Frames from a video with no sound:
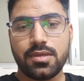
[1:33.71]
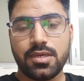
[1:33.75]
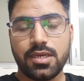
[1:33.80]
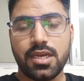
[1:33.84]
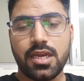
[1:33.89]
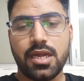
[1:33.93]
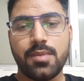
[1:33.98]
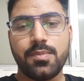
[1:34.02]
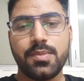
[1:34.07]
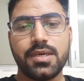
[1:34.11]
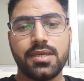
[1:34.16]

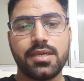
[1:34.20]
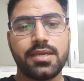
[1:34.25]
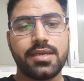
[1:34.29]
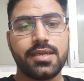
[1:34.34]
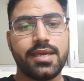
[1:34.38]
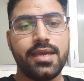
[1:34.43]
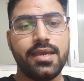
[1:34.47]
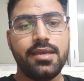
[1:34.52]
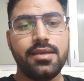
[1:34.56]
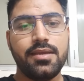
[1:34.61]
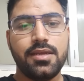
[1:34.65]
ख़राब कर
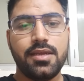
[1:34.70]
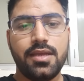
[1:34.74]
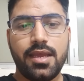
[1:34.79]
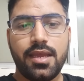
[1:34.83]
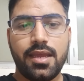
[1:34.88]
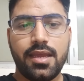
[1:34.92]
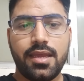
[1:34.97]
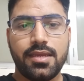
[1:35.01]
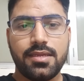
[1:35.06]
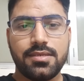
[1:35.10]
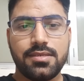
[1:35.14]
रहे हैं
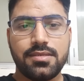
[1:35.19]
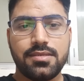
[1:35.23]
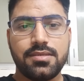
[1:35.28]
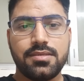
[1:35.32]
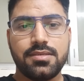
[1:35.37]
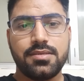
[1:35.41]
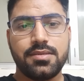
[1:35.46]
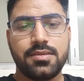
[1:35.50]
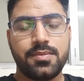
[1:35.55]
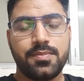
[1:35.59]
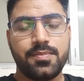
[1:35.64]
एंड
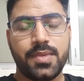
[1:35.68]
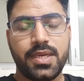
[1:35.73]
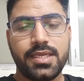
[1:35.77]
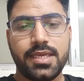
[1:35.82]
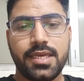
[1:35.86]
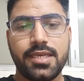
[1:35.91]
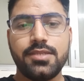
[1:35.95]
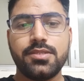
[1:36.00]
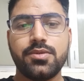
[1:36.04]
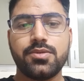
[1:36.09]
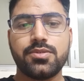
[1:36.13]
मैं
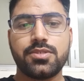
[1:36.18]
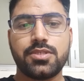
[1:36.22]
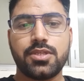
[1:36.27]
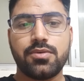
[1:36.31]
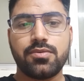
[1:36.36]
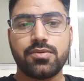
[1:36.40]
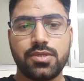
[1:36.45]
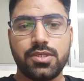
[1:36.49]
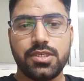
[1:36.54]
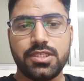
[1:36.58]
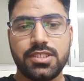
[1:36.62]
यही सोचता
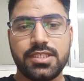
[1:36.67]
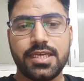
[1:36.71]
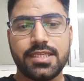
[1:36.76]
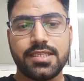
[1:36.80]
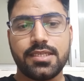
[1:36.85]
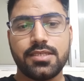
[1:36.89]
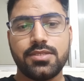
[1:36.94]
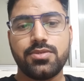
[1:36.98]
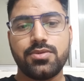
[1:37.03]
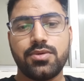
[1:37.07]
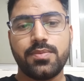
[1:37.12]
हूँ कि
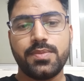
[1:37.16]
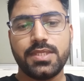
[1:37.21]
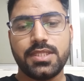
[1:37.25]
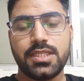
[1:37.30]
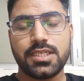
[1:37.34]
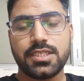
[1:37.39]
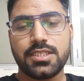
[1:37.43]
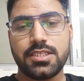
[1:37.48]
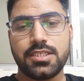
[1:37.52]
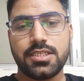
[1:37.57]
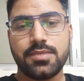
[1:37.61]
जैसा जो अभी
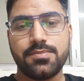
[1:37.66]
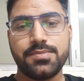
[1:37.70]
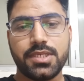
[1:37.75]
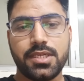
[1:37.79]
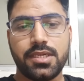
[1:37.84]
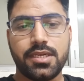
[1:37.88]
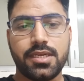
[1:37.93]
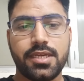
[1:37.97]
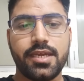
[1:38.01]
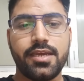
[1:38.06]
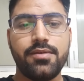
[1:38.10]
तक सिस्टम
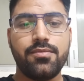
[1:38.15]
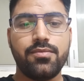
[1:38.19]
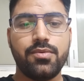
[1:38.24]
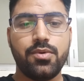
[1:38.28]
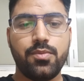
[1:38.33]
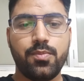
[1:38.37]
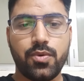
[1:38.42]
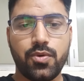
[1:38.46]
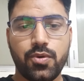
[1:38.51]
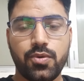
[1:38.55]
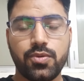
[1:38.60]
चल रहा है
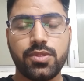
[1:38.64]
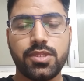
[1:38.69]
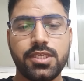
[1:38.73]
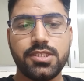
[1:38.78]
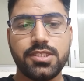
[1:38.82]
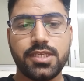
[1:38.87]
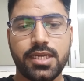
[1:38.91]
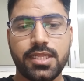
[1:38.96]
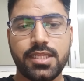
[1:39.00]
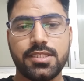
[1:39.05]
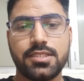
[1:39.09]
वो बहुत ही
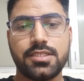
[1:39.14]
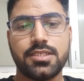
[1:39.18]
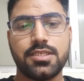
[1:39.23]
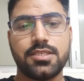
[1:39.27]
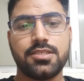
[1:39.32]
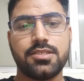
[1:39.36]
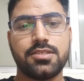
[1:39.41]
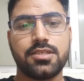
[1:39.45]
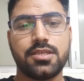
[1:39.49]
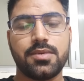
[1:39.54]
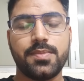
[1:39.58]
ज़्यादा अच्छा
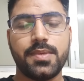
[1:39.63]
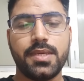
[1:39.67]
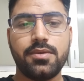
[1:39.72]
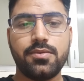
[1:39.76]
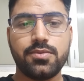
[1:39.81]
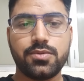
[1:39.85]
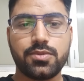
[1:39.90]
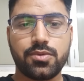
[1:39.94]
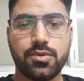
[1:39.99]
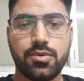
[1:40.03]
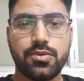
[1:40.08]
सिस्टम है
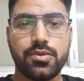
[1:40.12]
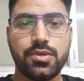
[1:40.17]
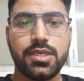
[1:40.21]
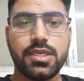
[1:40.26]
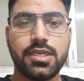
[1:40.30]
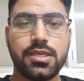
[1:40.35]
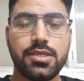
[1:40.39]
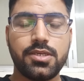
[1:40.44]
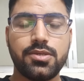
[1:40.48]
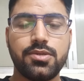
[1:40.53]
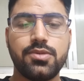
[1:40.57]
एंड उसको ही
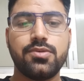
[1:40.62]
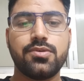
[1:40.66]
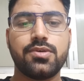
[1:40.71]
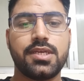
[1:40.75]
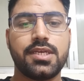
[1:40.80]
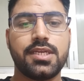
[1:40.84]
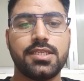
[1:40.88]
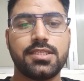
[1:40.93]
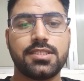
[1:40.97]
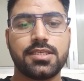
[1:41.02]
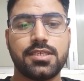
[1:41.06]
कंटिन्यू
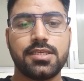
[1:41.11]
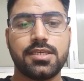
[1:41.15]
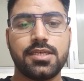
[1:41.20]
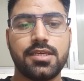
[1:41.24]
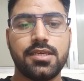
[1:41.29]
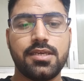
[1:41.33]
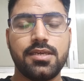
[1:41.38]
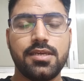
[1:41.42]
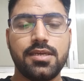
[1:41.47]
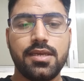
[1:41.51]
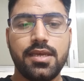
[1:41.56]
करना
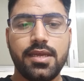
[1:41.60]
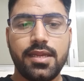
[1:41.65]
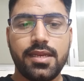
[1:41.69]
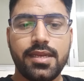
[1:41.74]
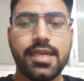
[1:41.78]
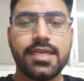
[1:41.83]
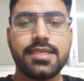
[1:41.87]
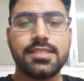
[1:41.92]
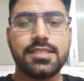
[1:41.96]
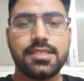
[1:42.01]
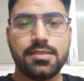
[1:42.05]
चाहिए
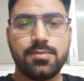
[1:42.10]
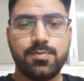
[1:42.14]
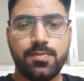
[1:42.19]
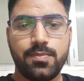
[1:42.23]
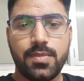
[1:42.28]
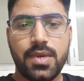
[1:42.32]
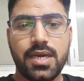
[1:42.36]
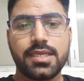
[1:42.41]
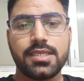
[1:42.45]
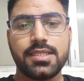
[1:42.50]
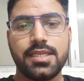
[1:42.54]
डेट सीट
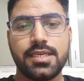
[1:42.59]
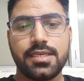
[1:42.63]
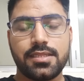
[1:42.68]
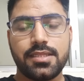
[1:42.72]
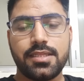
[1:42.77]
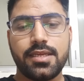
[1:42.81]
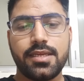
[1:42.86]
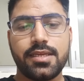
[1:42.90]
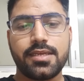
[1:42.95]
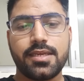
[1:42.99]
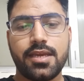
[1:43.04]
बाकी
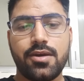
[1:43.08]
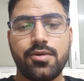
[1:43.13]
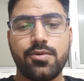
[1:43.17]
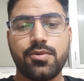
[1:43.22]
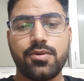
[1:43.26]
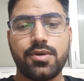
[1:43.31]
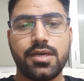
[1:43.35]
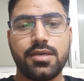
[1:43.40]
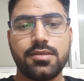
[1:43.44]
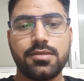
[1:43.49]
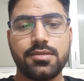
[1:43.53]
देखते हैं क्या
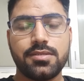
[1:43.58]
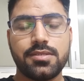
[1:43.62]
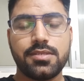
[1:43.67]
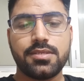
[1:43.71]
होगा